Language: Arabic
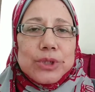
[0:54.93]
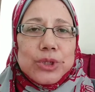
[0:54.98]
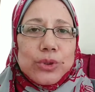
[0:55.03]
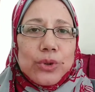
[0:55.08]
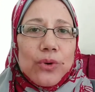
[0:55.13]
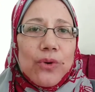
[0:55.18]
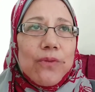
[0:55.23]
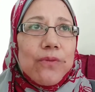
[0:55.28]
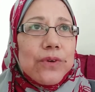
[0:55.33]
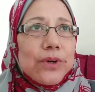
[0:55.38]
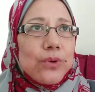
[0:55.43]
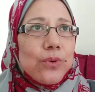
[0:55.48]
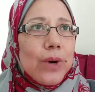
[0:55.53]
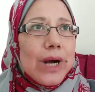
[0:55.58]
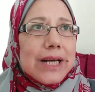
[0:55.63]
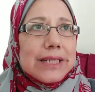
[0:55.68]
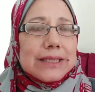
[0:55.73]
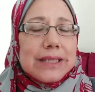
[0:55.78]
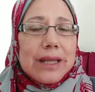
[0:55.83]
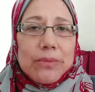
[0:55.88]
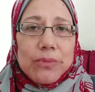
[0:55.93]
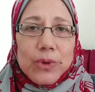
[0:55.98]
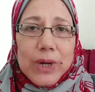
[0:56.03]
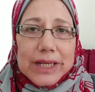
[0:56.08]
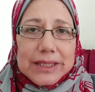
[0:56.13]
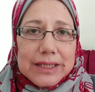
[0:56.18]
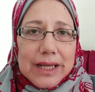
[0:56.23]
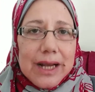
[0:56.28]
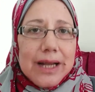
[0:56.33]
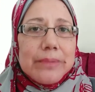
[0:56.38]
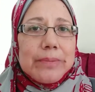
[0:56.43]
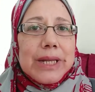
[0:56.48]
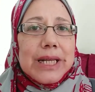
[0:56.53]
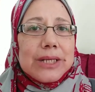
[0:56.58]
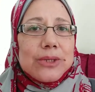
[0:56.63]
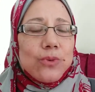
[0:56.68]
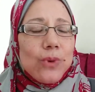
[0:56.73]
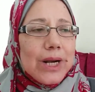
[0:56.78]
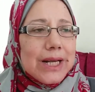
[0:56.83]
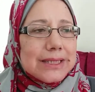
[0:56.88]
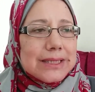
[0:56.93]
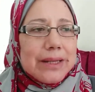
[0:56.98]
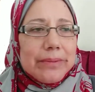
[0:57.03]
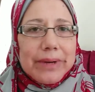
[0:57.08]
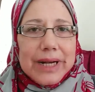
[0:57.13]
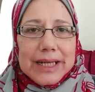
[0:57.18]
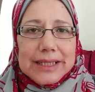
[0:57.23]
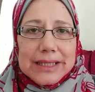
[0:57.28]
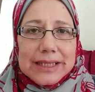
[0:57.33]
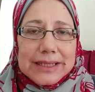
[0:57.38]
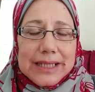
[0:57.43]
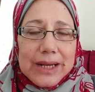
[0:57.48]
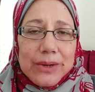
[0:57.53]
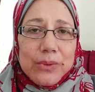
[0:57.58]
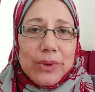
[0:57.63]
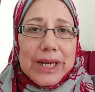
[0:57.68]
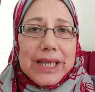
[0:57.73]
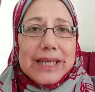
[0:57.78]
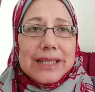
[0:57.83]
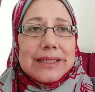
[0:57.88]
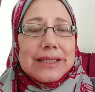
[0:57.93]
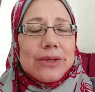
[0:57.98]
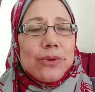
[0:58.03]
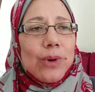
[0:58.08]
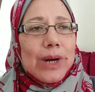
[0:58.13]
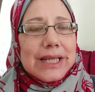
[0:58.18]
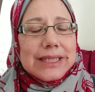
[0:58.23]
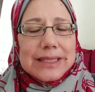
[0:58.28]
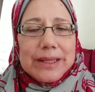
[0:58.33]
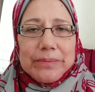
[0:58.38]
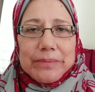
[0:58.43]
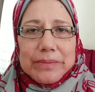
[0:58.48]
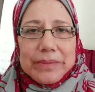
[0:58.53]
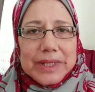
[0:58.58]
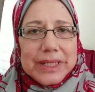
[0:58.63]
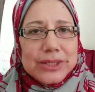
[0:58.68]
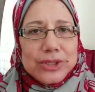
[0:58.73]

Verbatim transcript: ظروفك وحسب وقت عملك وحسب عدد أولادك وحسب